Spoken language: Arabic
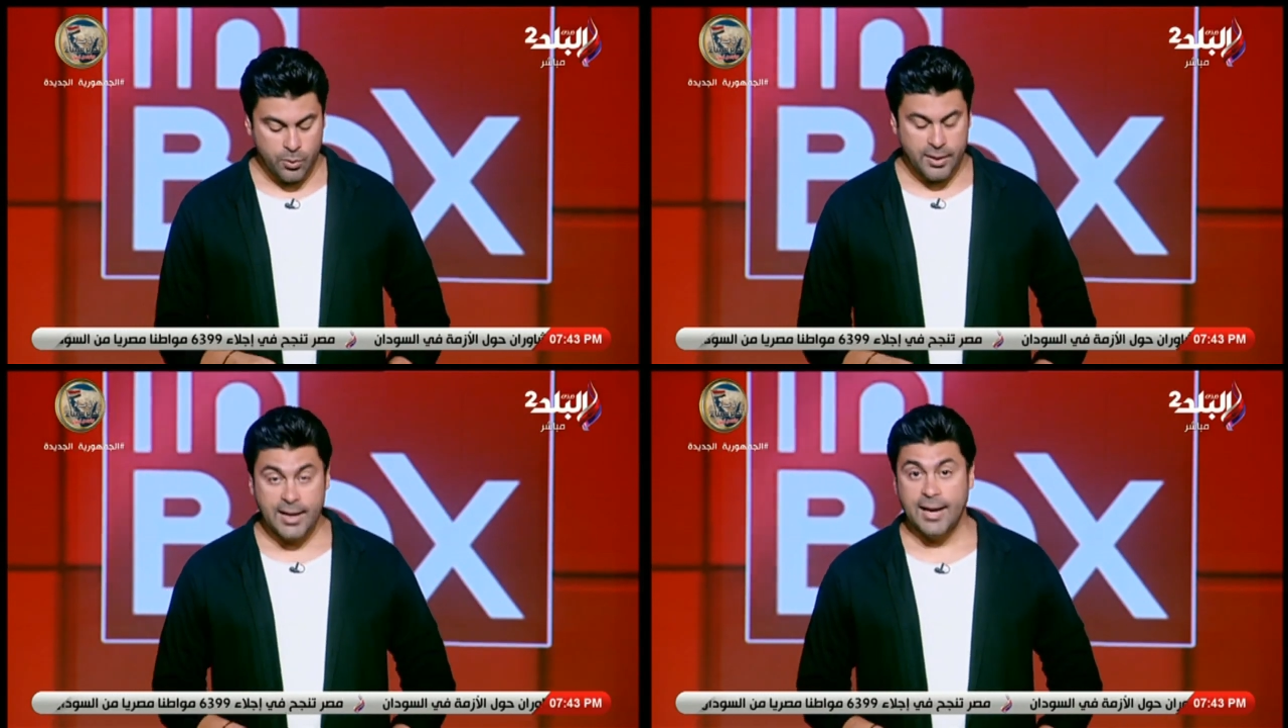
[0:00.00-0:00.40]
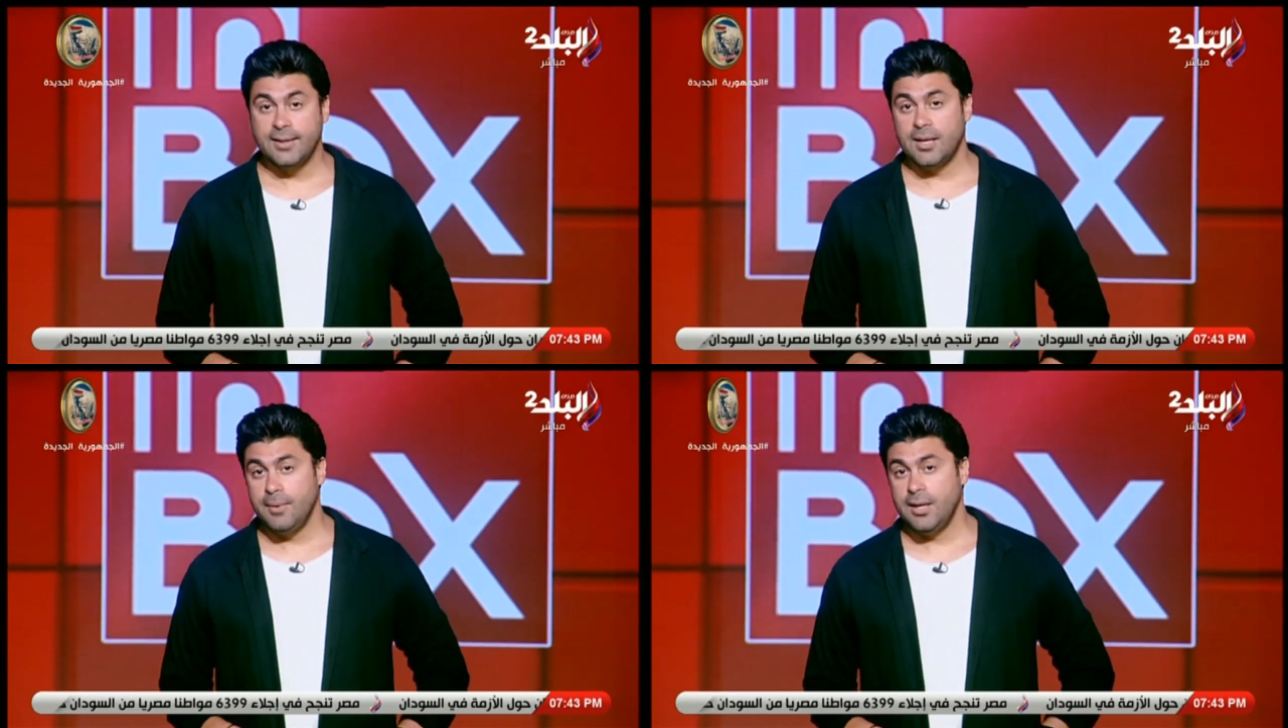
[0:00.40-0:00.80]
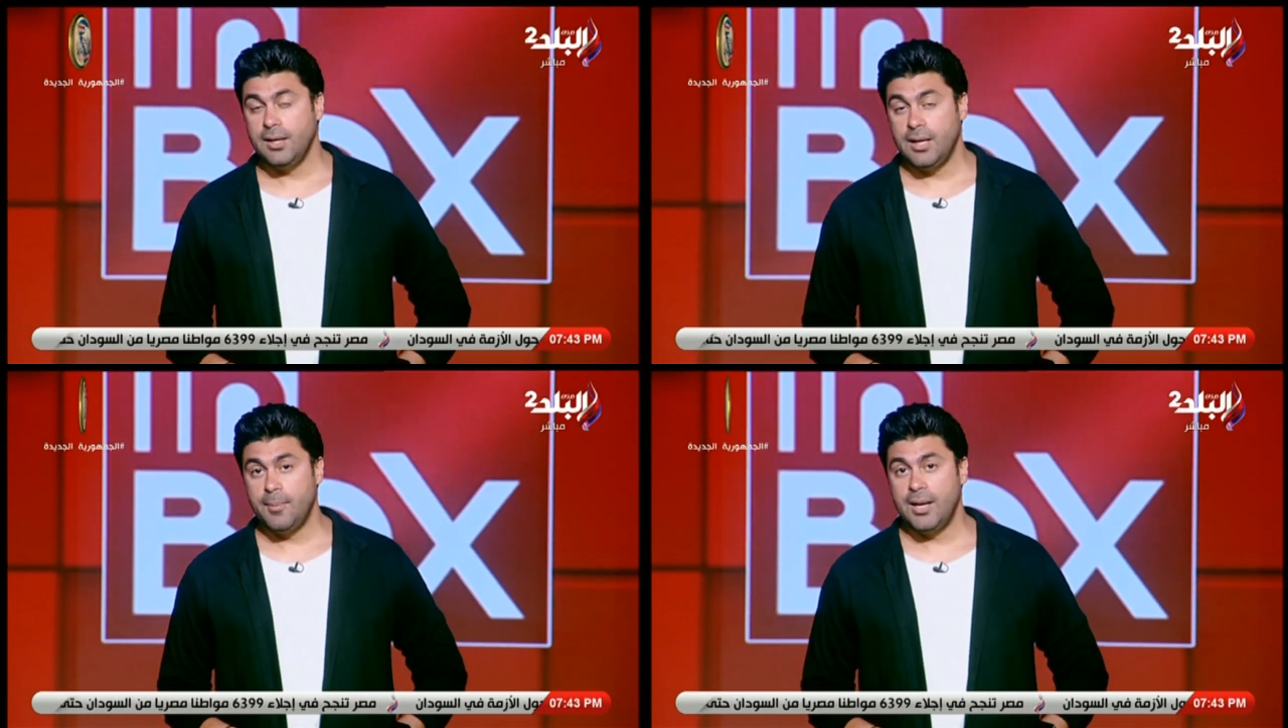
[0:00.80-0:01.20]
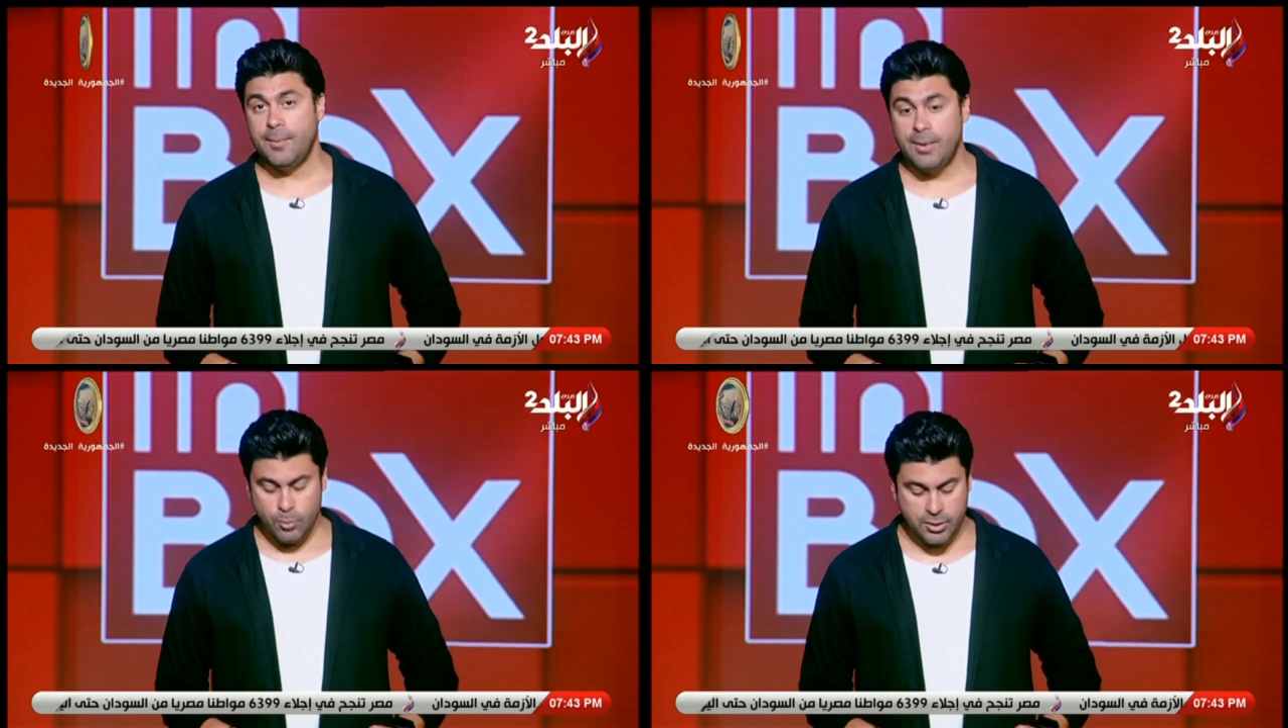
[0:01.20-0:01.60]
والنجاحات كمان اللي
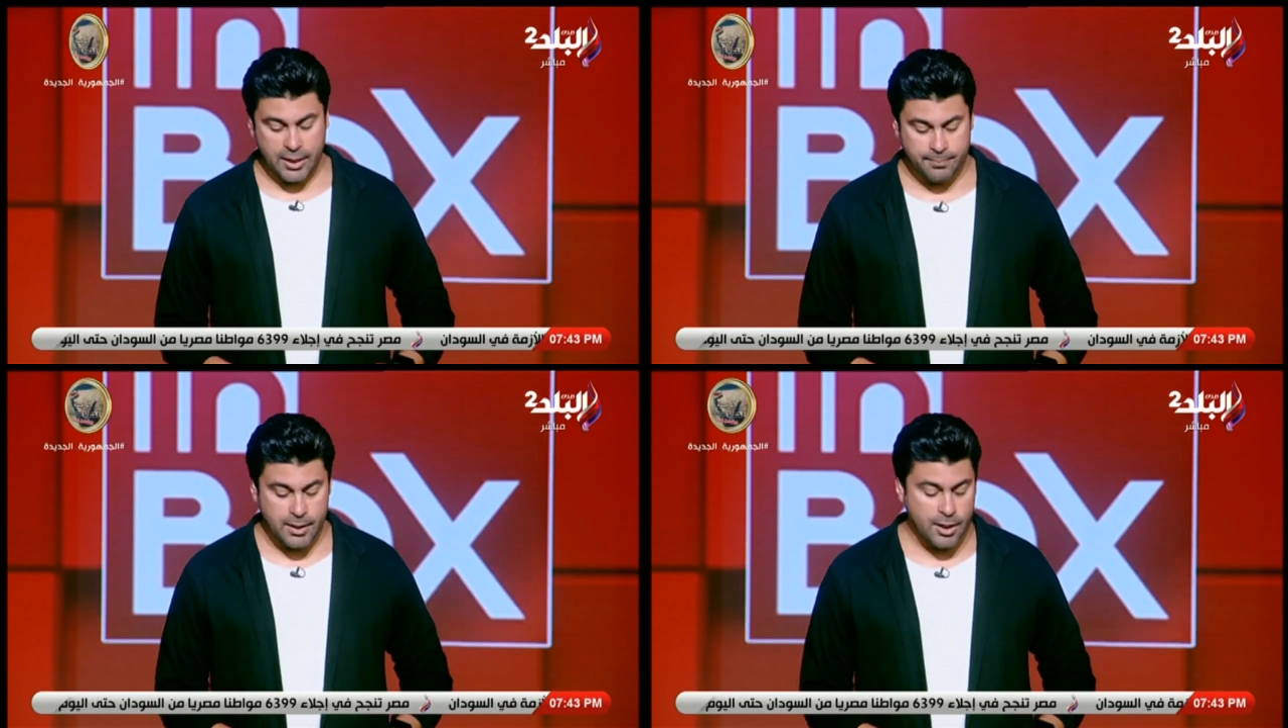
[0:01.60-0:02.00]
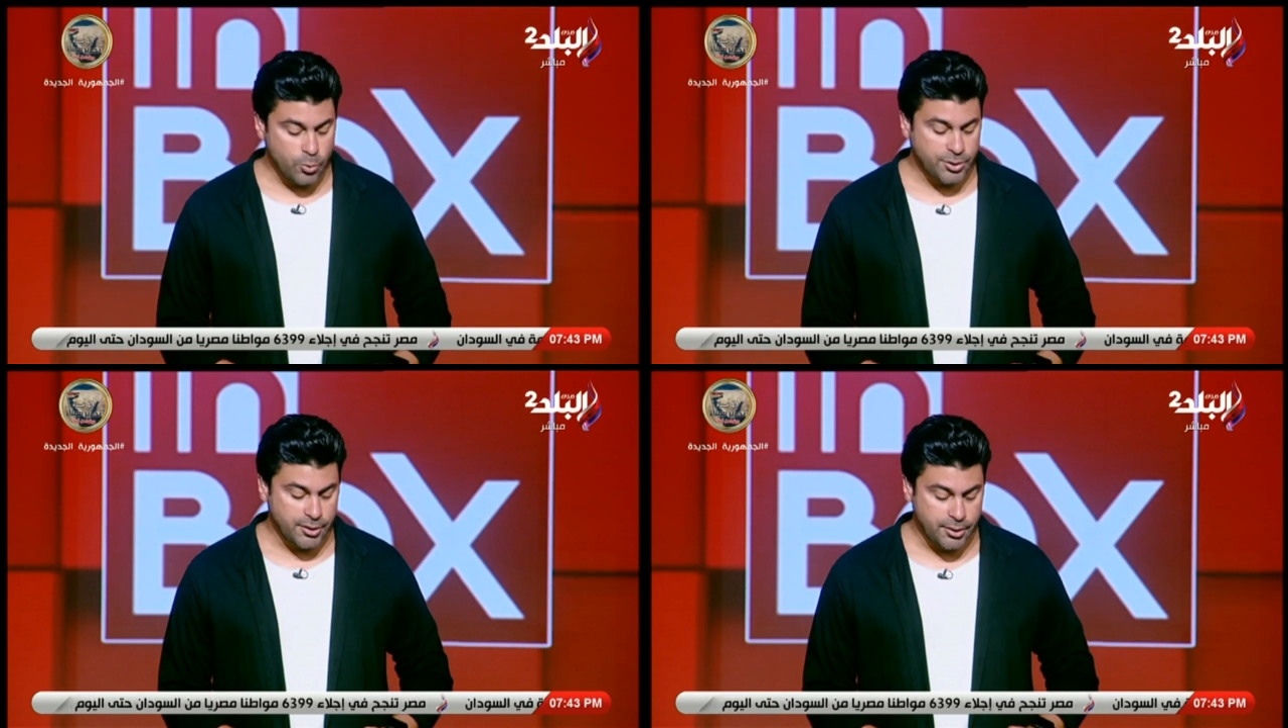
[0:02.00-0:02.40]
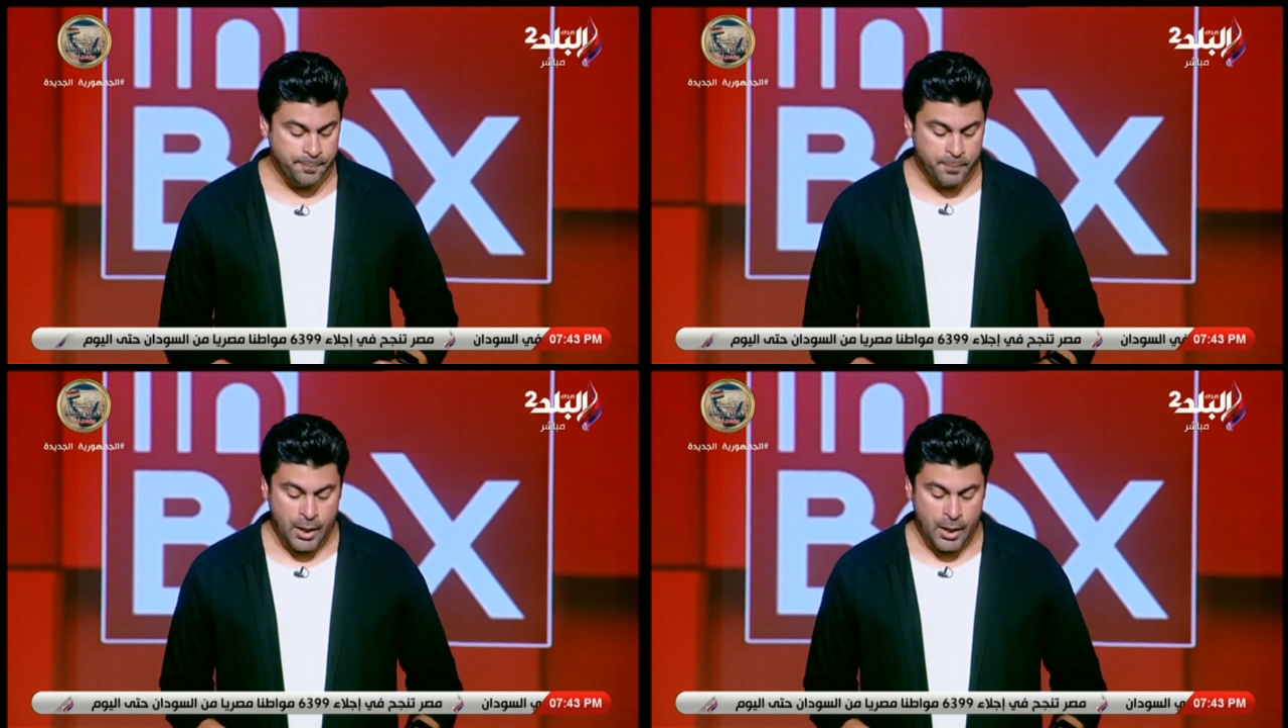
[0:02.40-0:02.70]
عملها مع منتخبنا الوطني